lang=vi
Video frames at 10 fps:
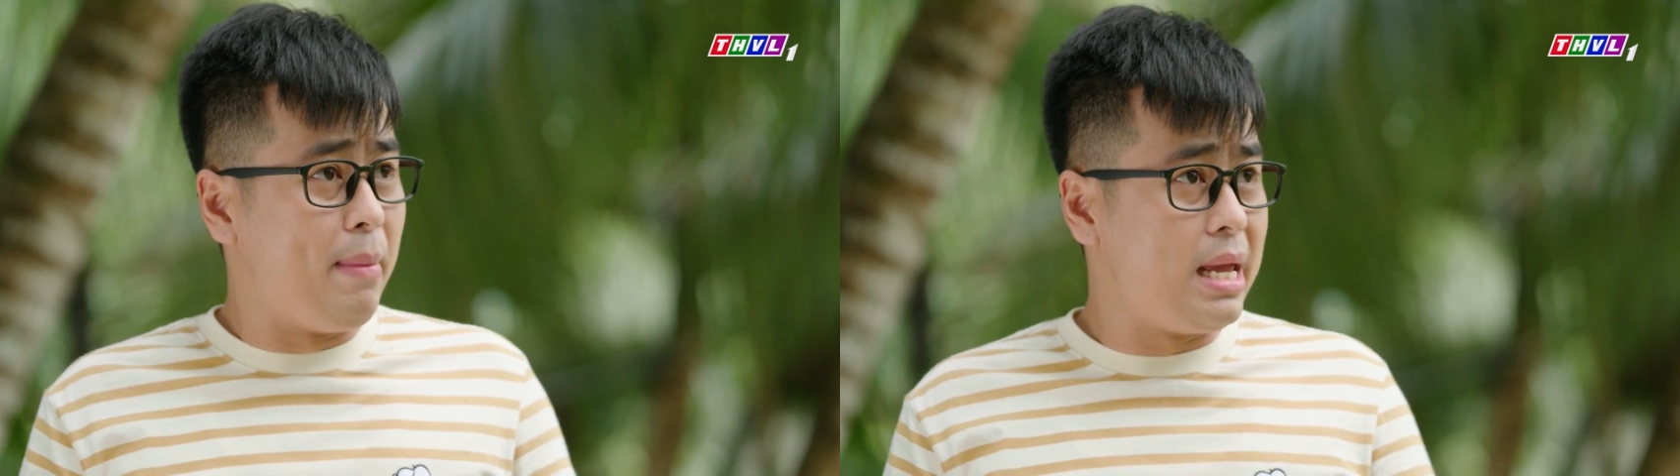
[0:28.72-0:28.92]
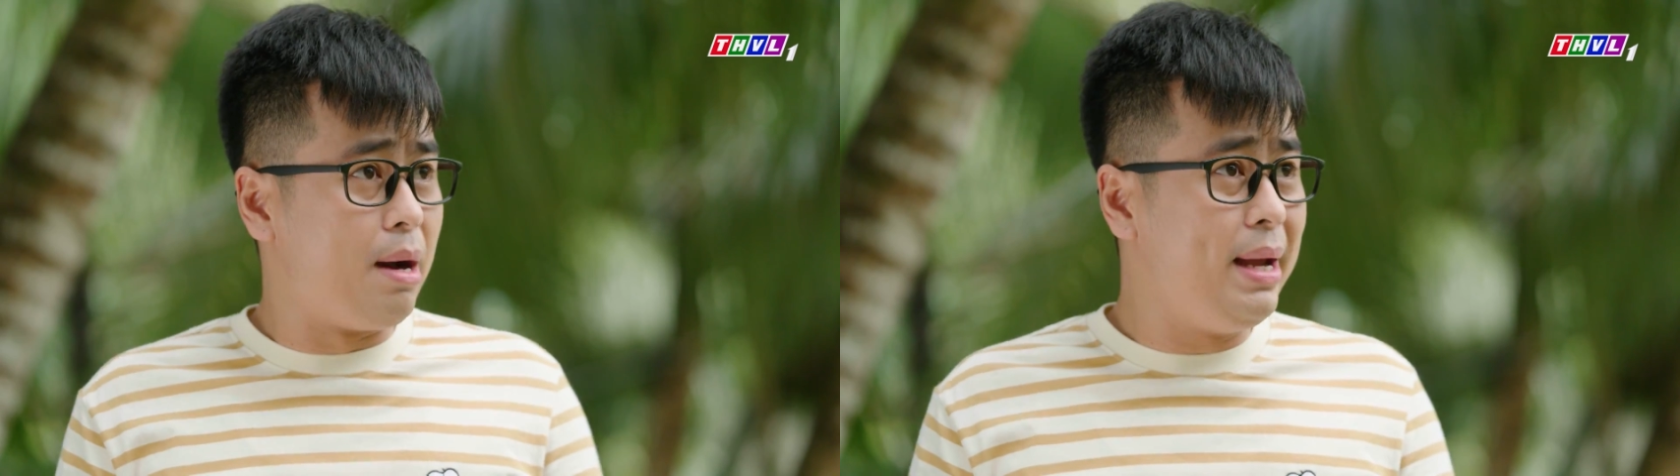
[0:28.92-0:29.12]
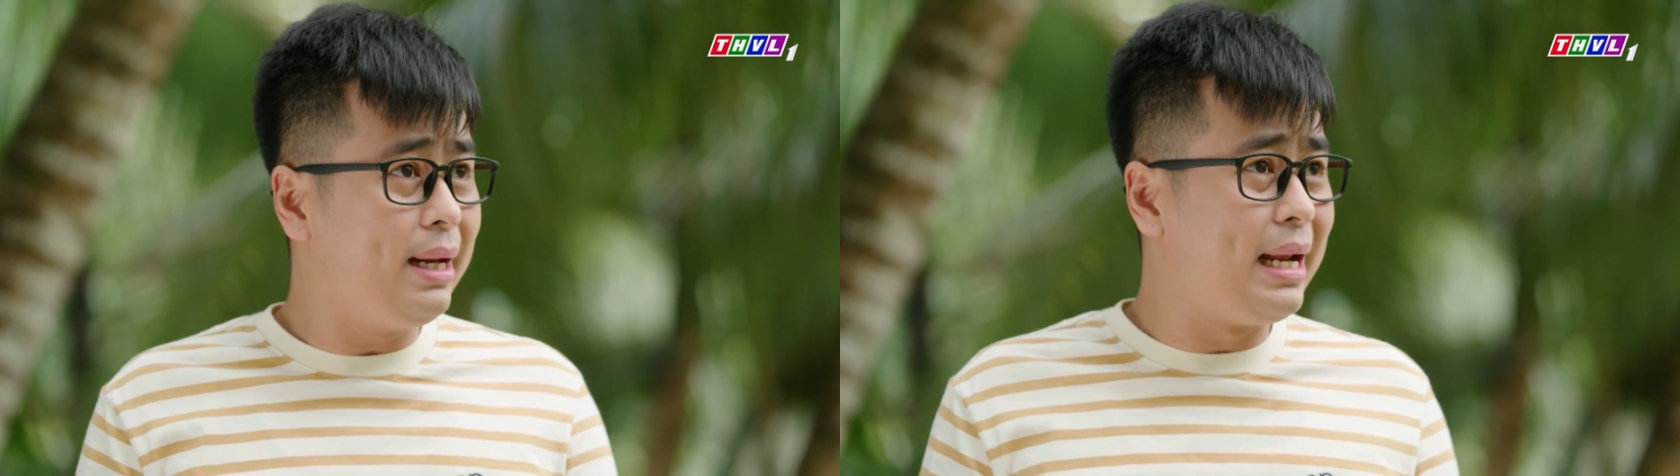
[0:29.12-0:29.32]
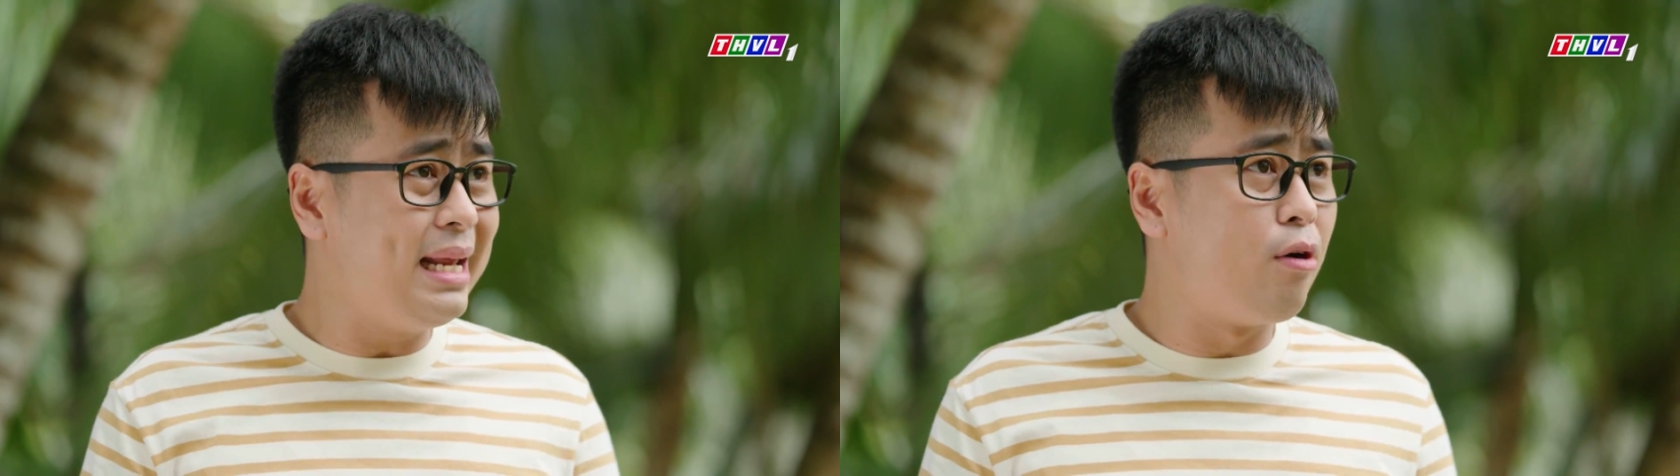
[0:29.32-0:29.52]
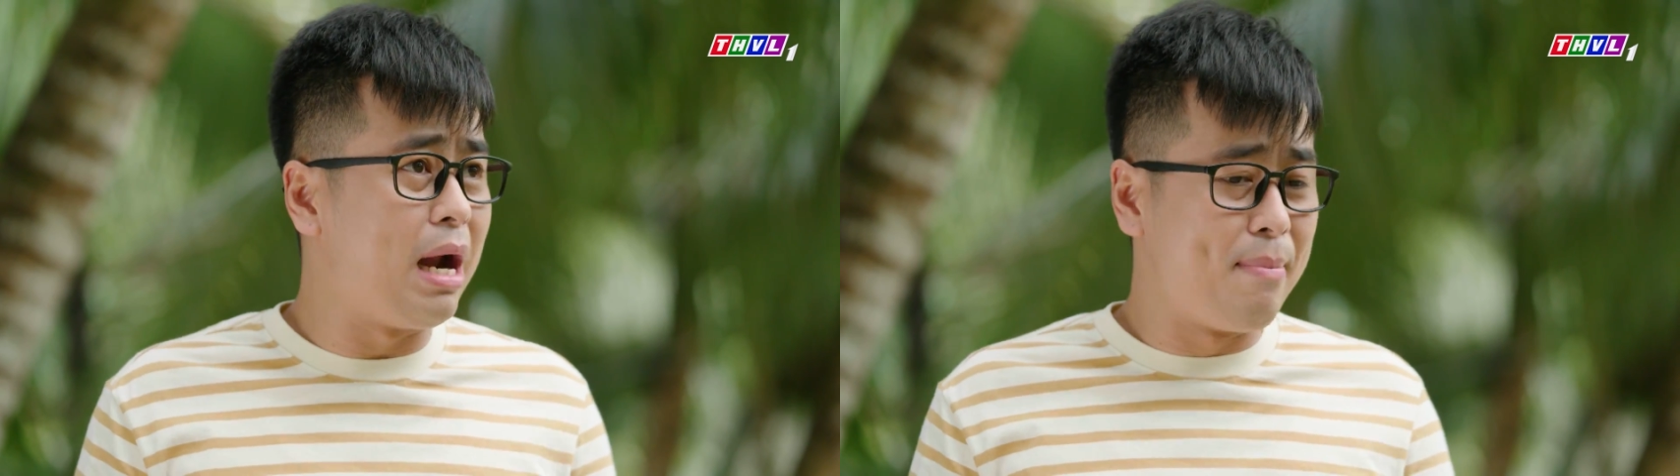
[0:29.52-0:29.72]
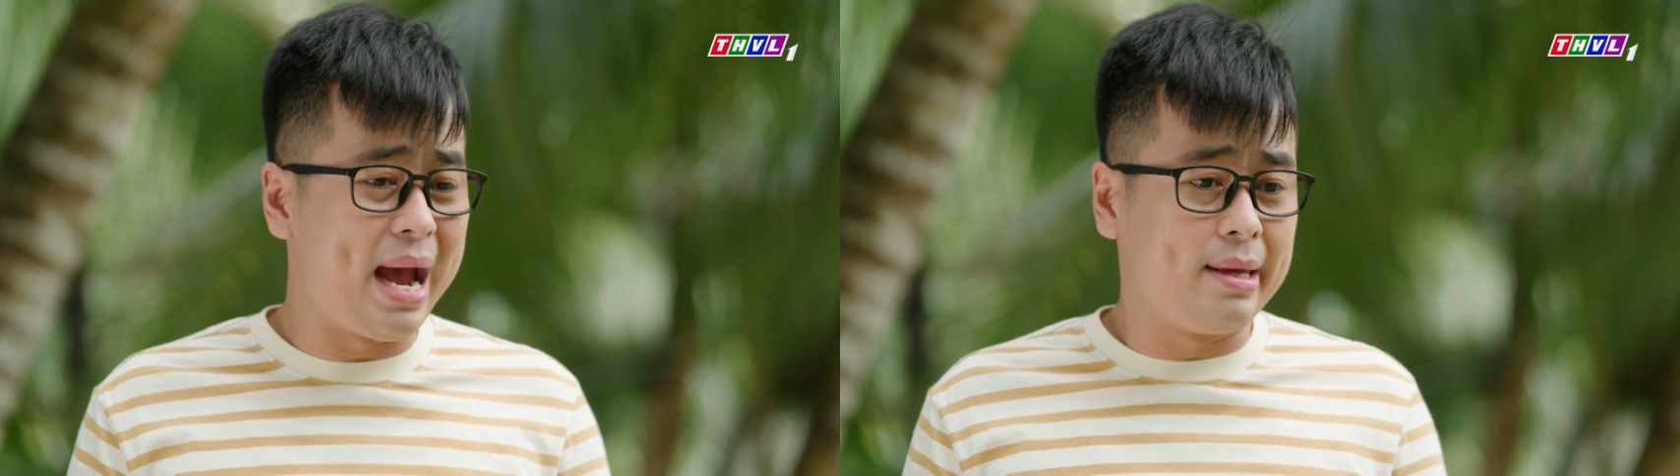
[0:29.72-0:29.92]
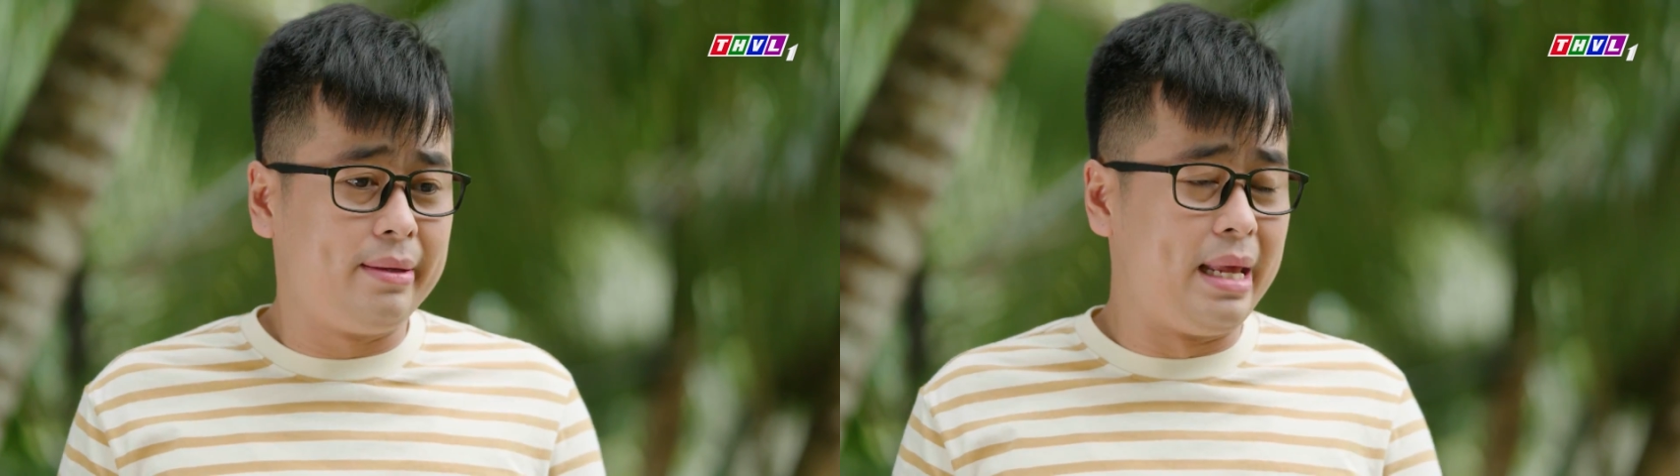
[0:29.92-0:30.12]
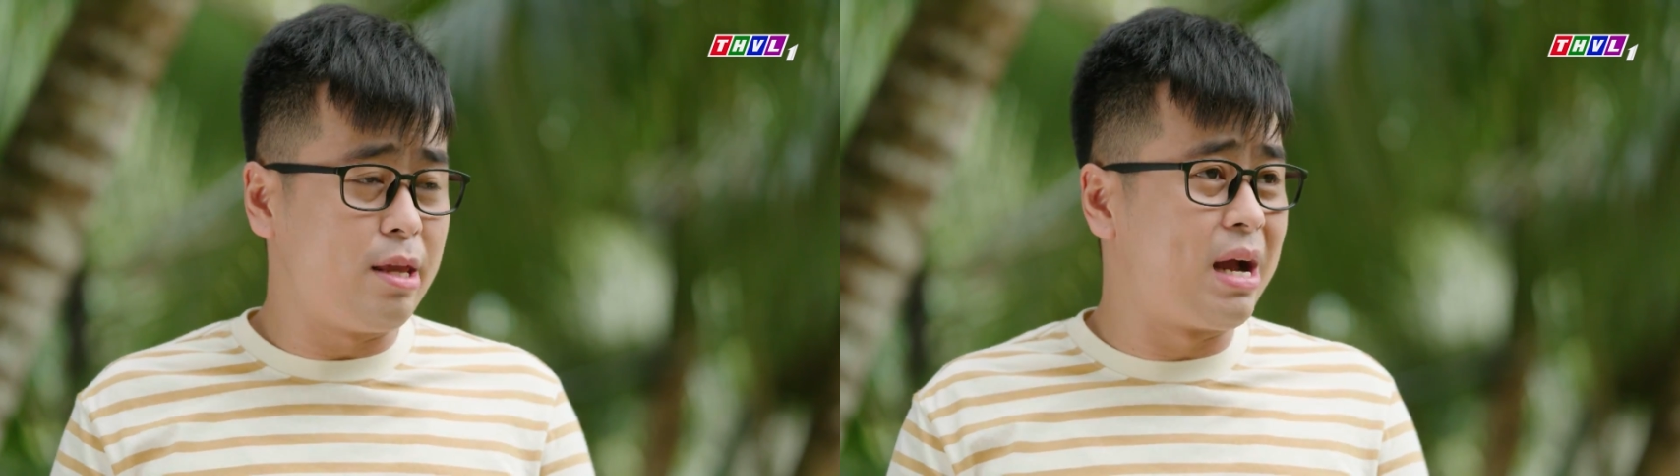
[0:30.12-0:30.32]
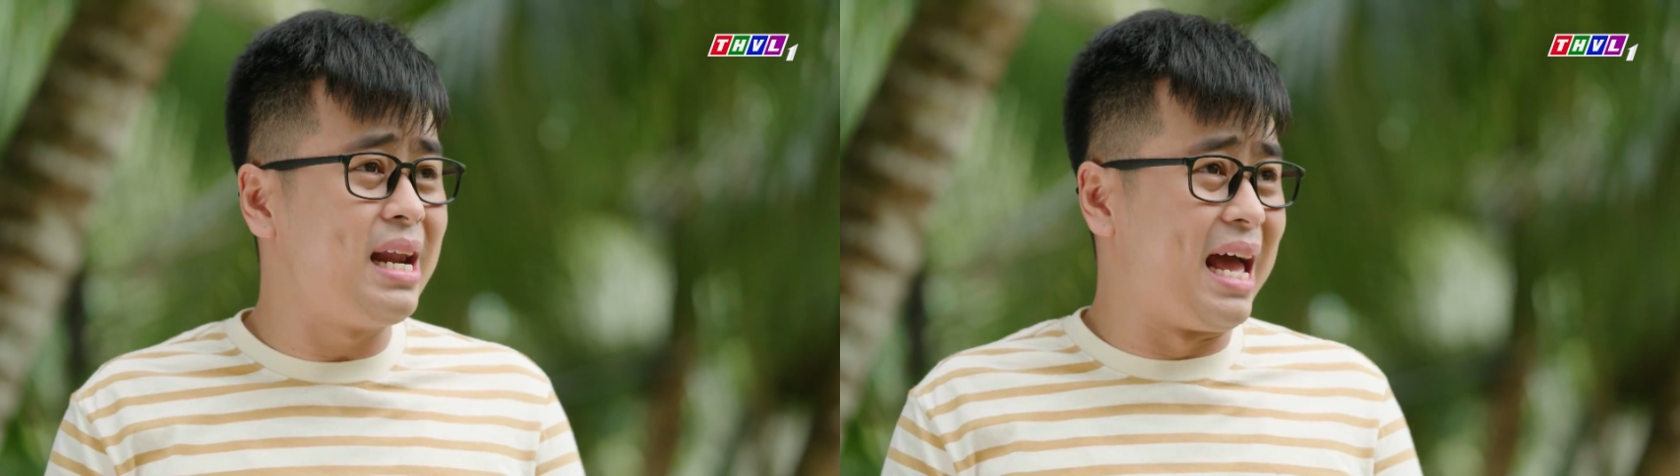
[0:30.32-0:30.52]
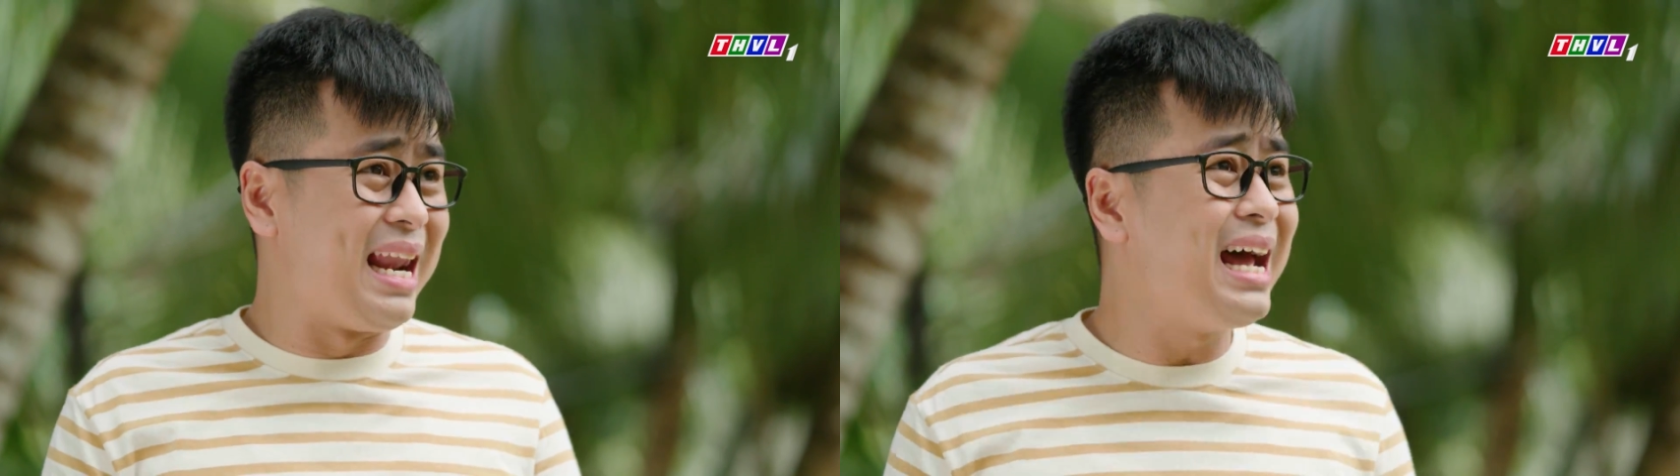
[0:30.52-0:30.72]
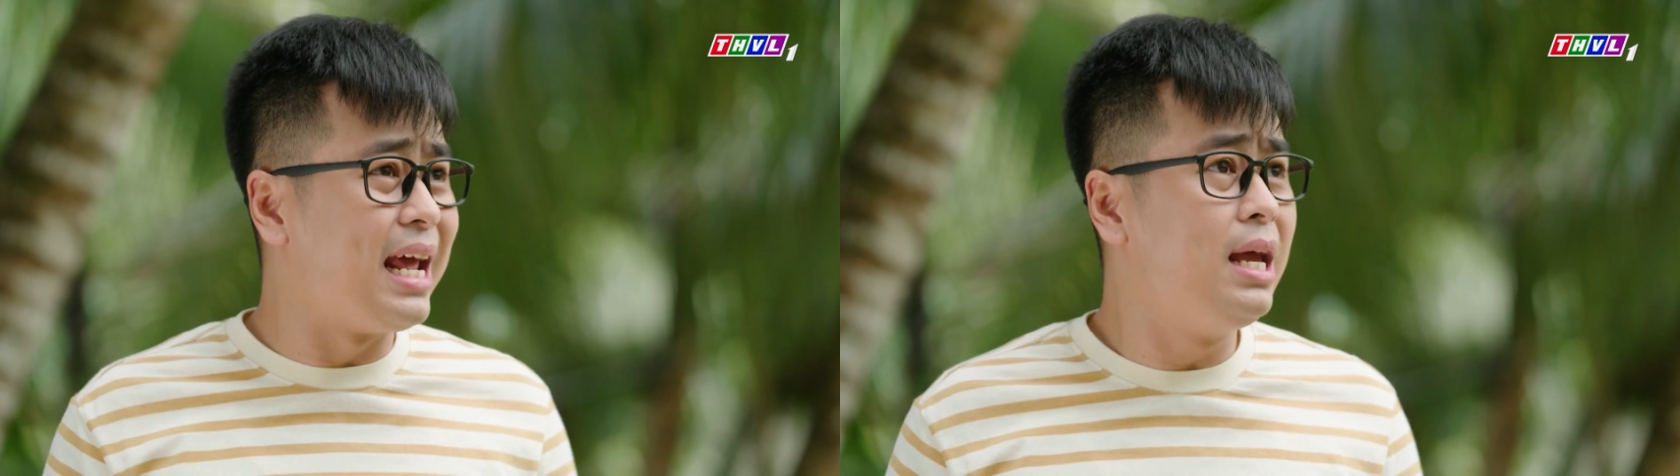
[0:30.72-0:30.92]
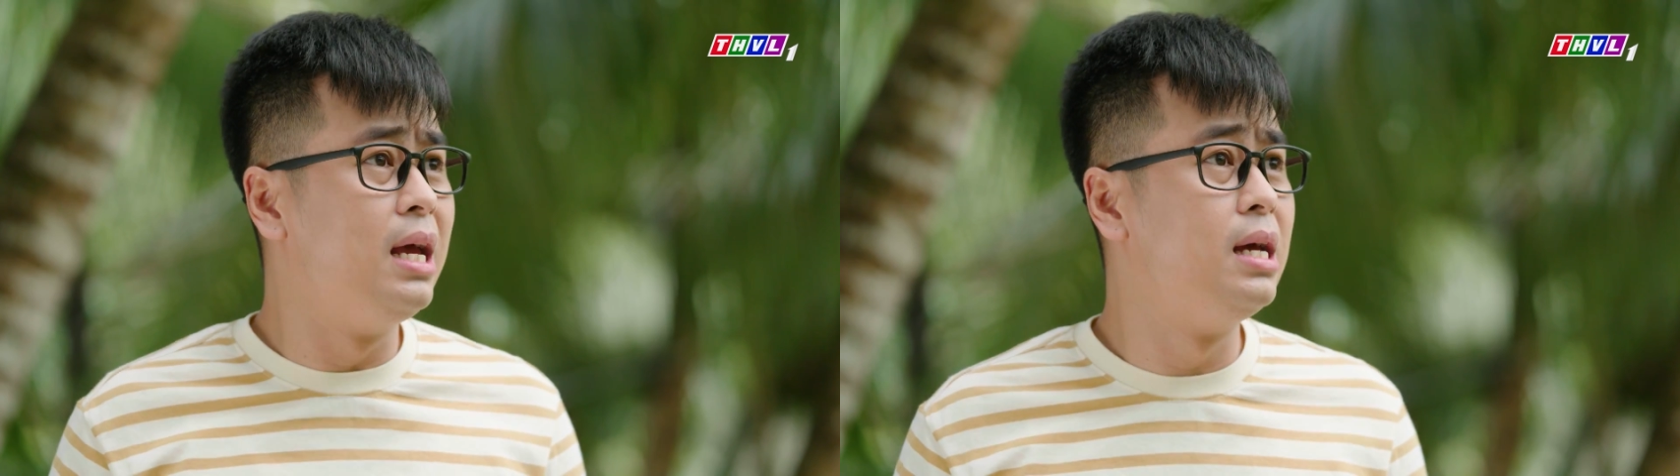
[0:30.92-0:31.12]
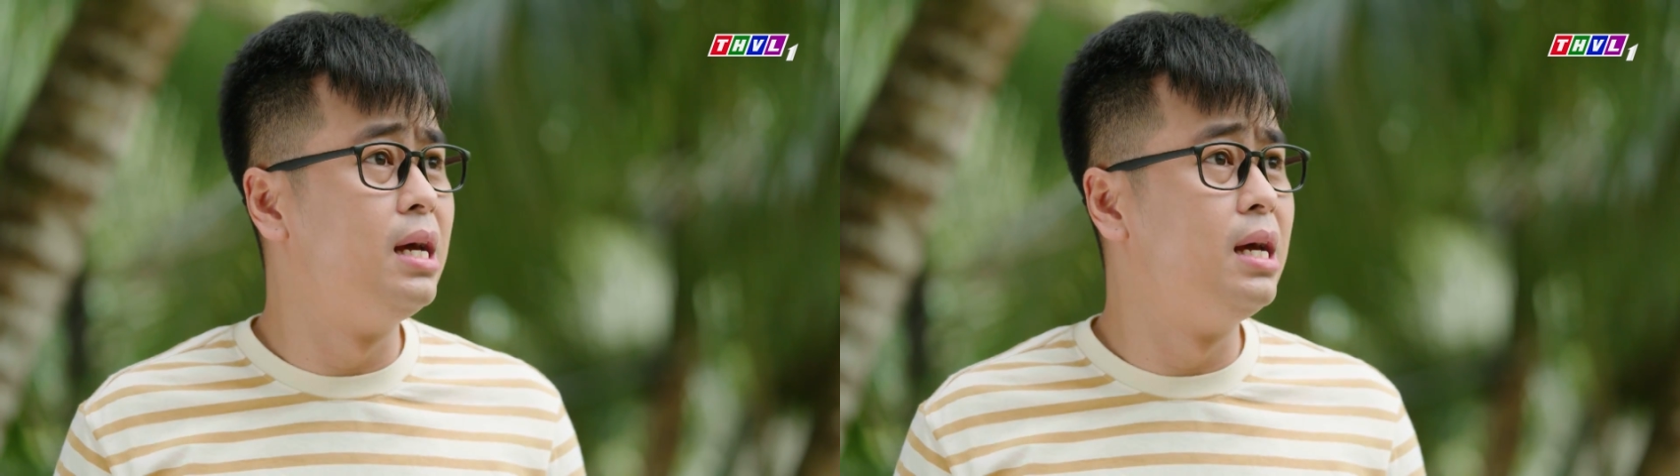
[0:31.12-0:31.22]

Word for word: Bây giờ biết lấy đâu ra mai Để cho khách lạc lá đây